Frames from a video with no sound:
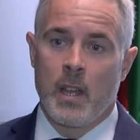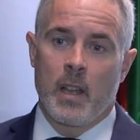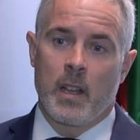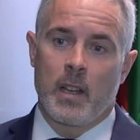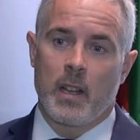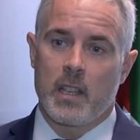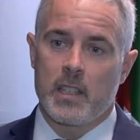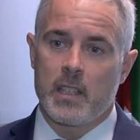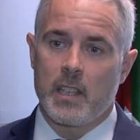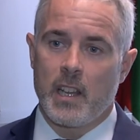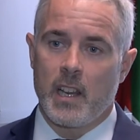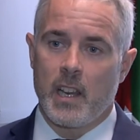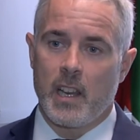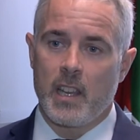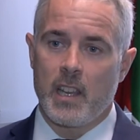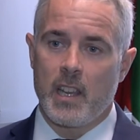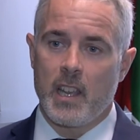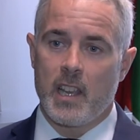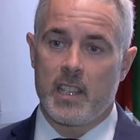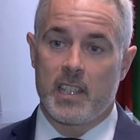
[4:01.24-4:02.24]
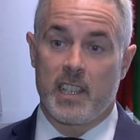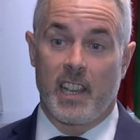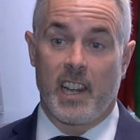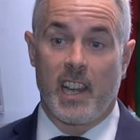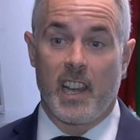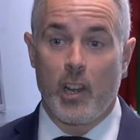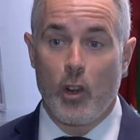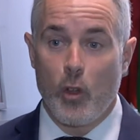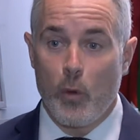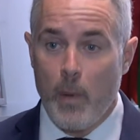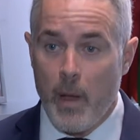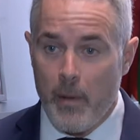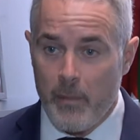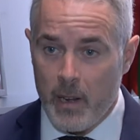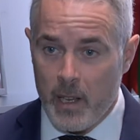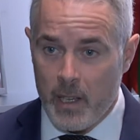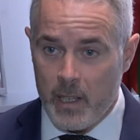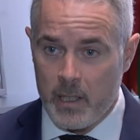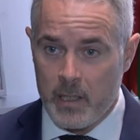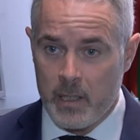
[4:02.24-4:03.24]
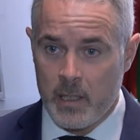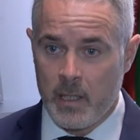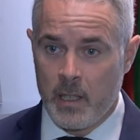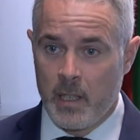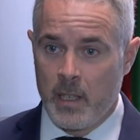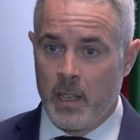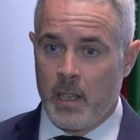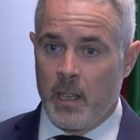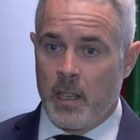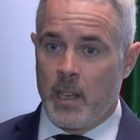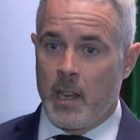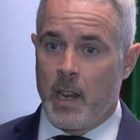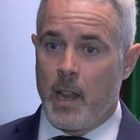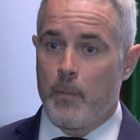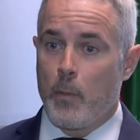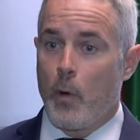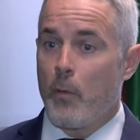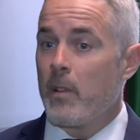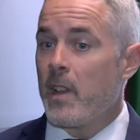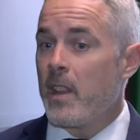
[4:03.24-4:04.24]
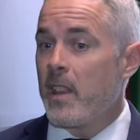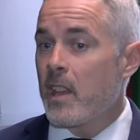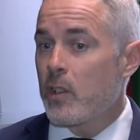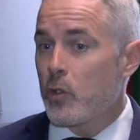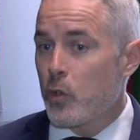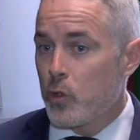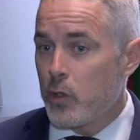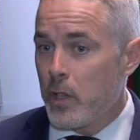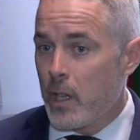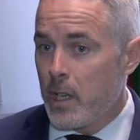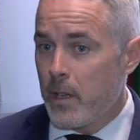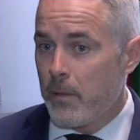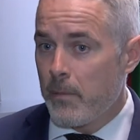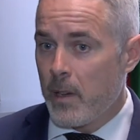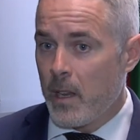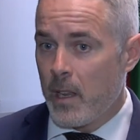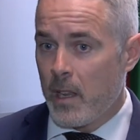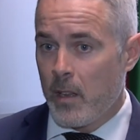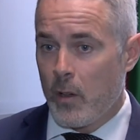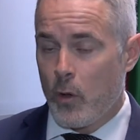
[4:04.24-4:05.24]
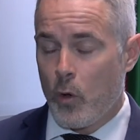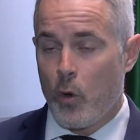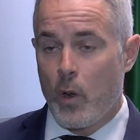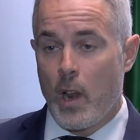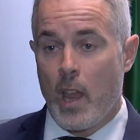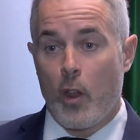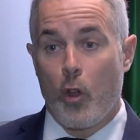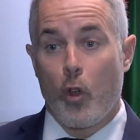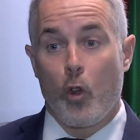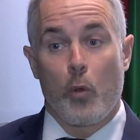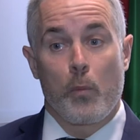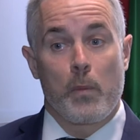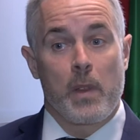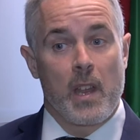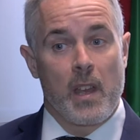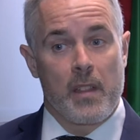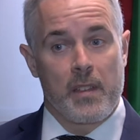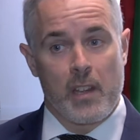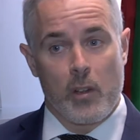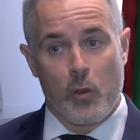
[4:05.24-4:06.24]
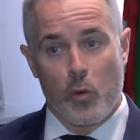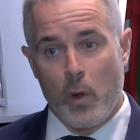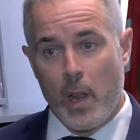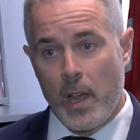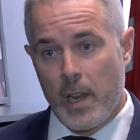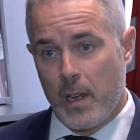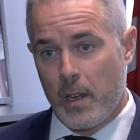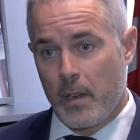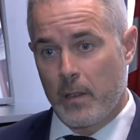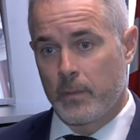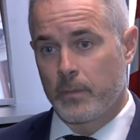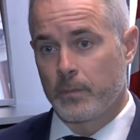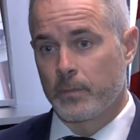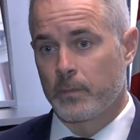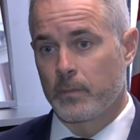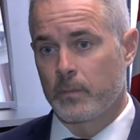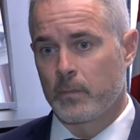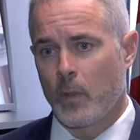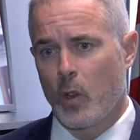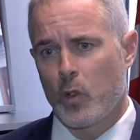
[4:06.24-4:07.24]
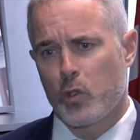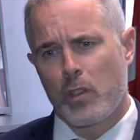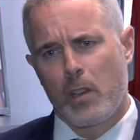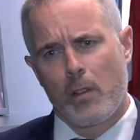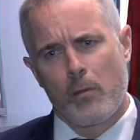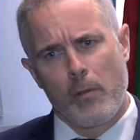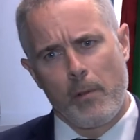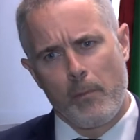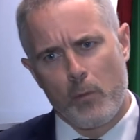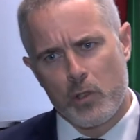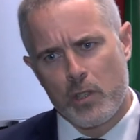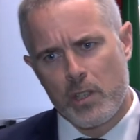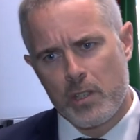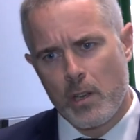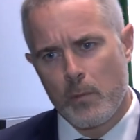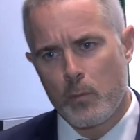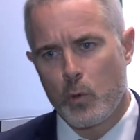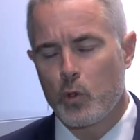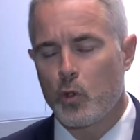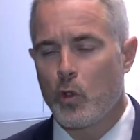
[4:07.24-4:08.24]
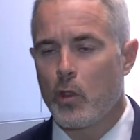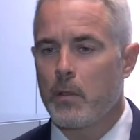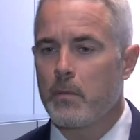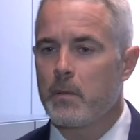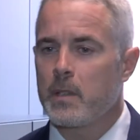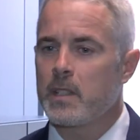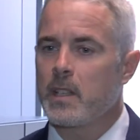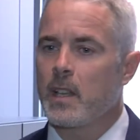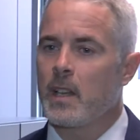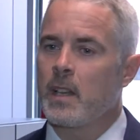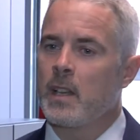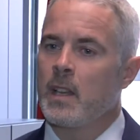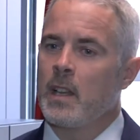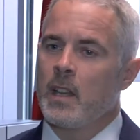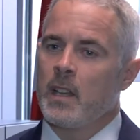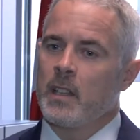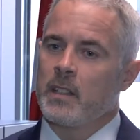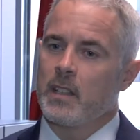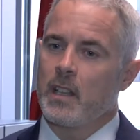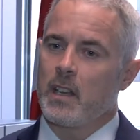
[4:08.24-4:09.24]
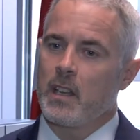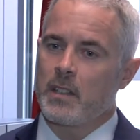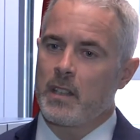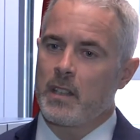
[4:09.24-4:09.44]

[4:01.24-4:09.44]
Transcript: las energías renovables, la movilidad sostenible o la economía circular. O si lo vemos desde el punto de vista de la